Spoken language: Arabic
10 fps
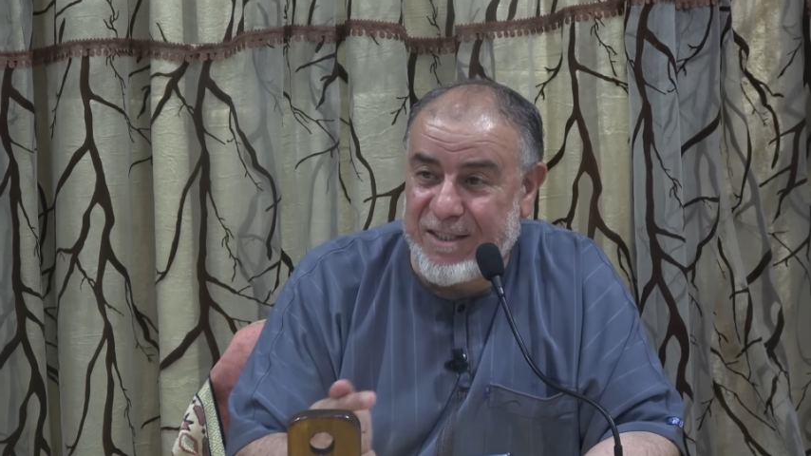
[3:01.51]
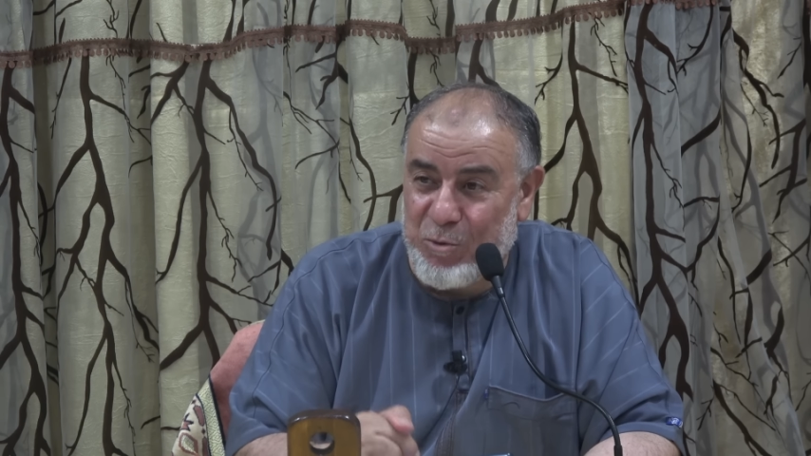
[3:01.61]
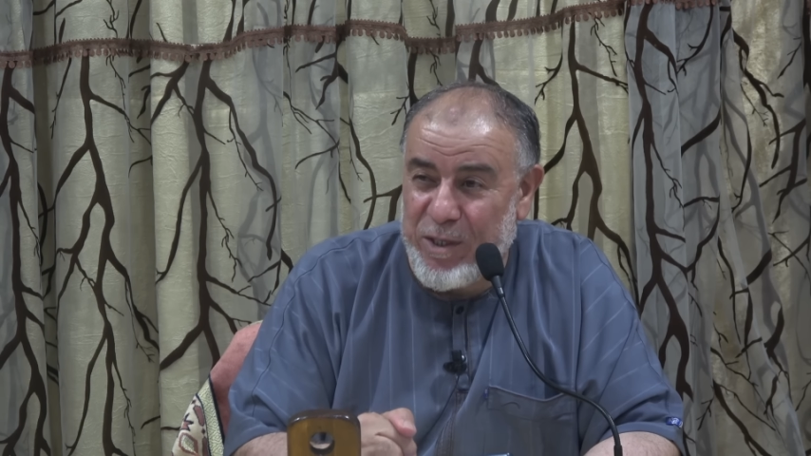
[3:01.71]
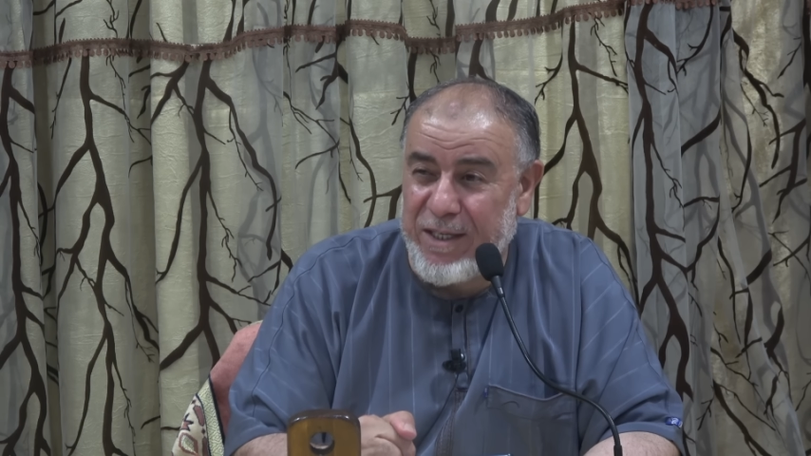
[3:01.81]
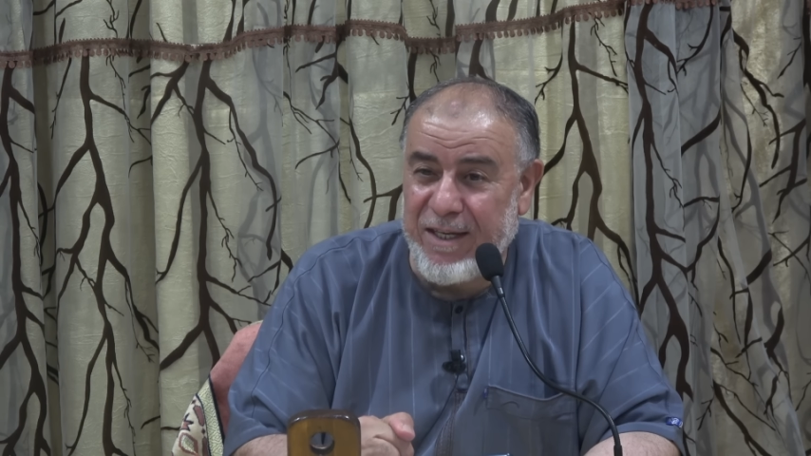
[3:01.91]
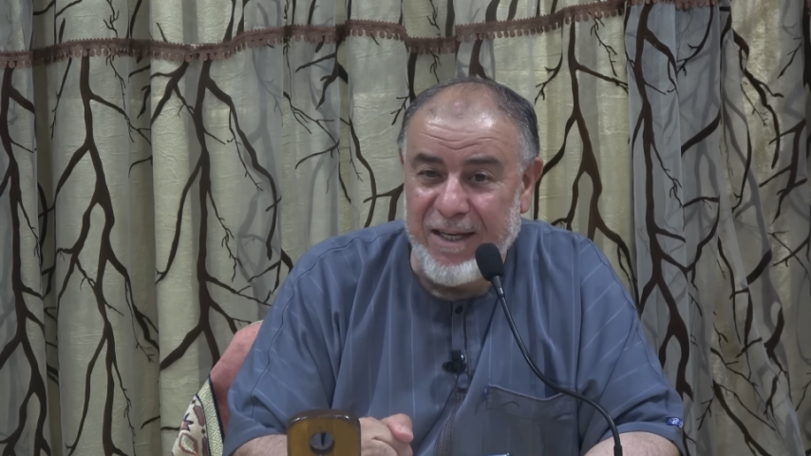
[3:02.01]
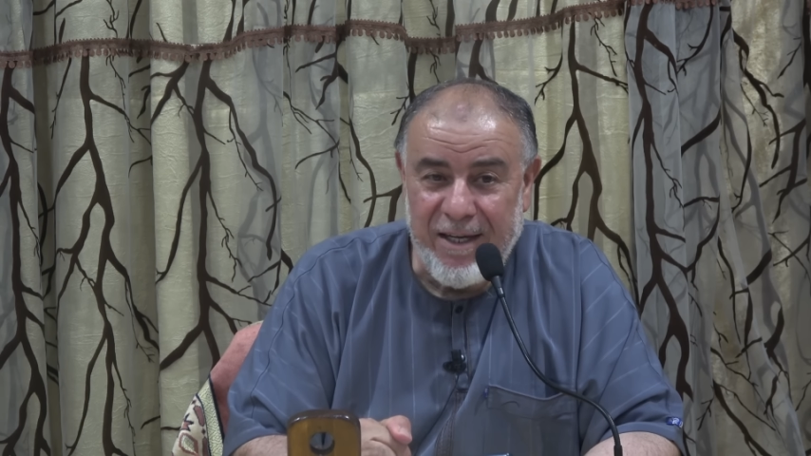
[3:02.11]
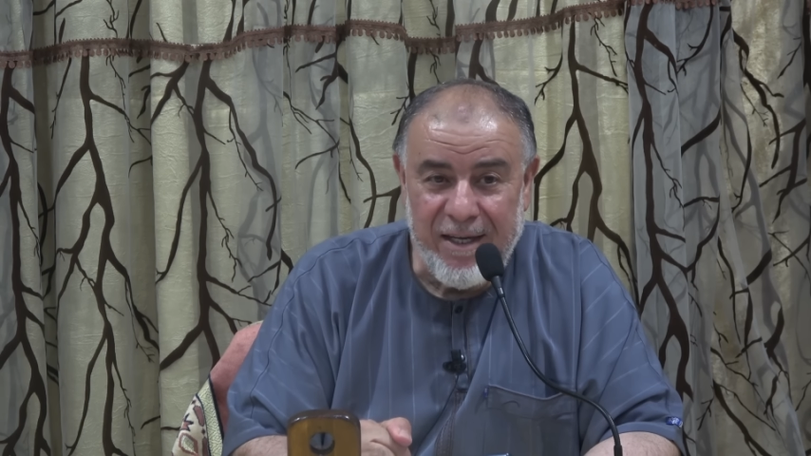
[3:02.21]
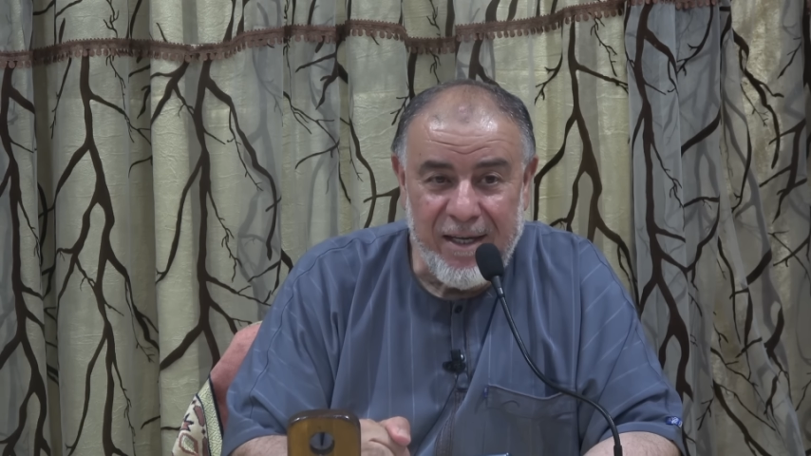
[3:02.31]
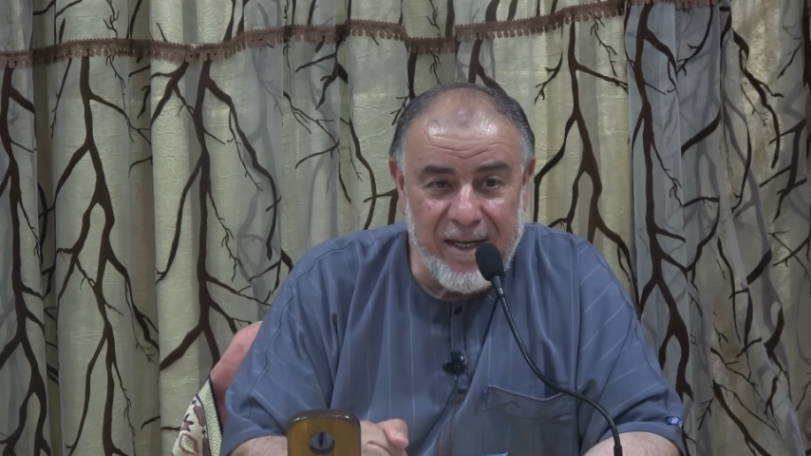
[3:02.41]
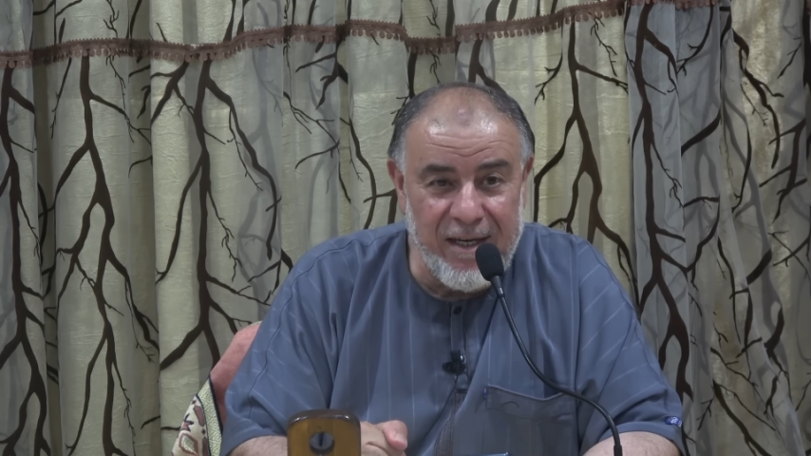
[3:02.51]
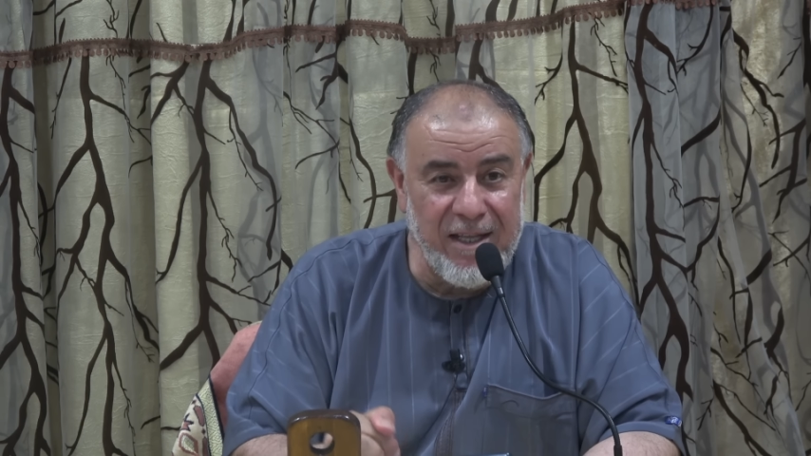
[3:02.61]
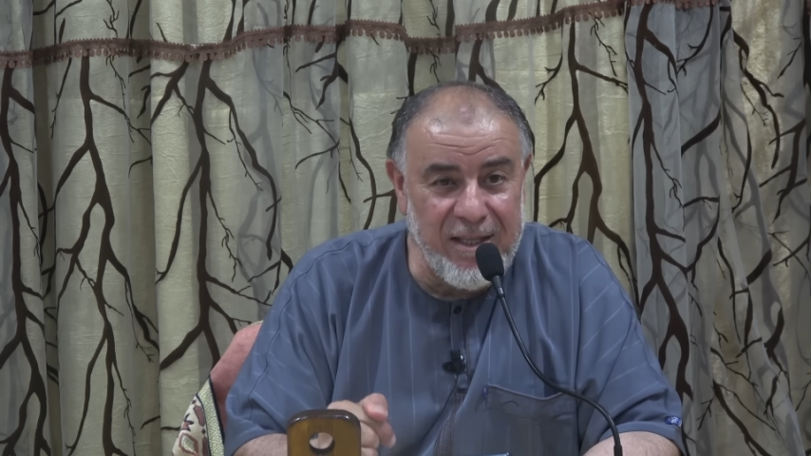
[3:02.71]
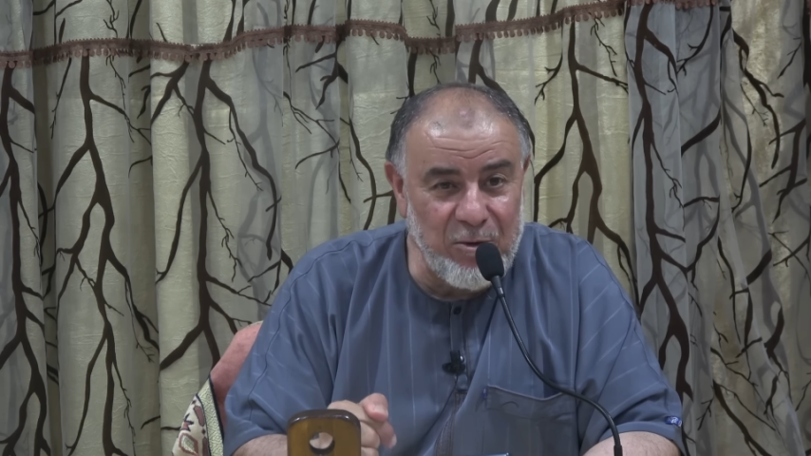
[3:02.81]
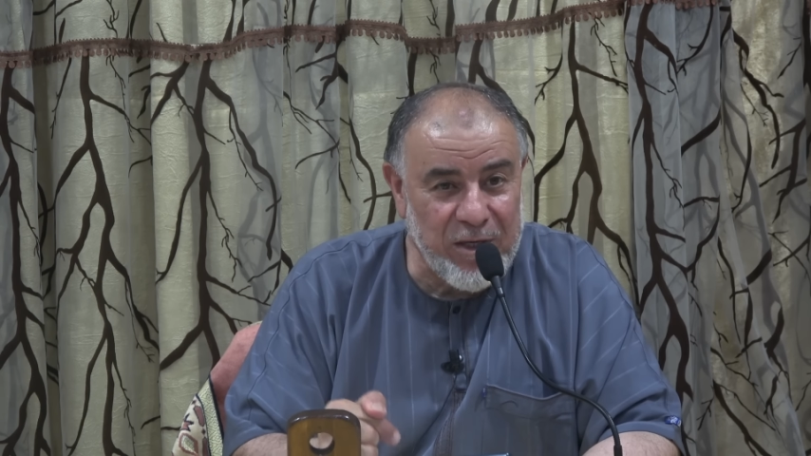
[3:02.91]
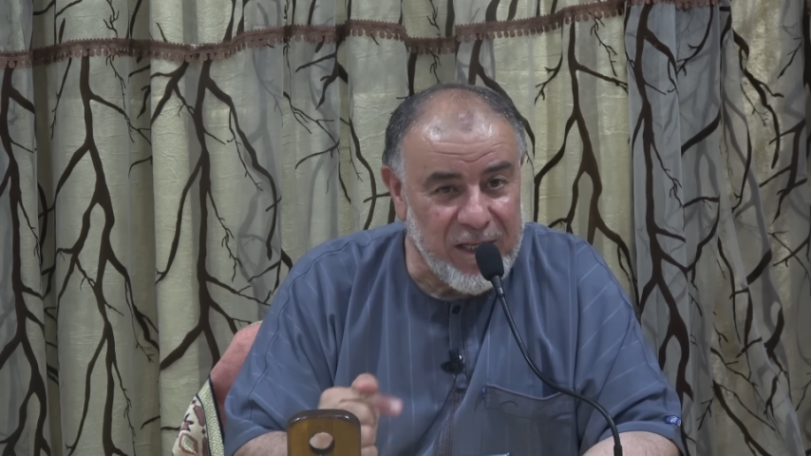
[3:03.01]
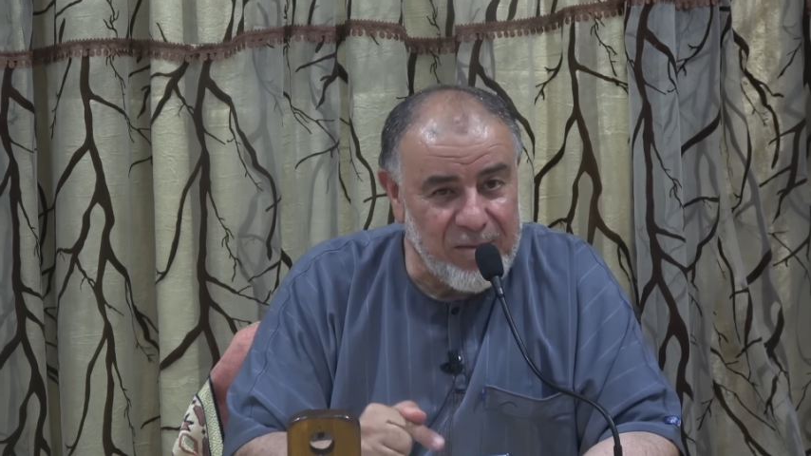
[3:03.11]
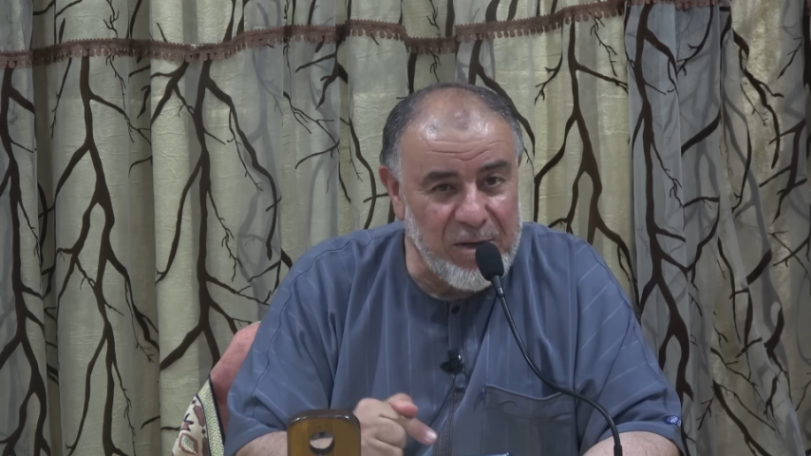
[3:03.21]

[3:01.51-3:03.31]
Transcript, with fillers: تكوين الذي اقيم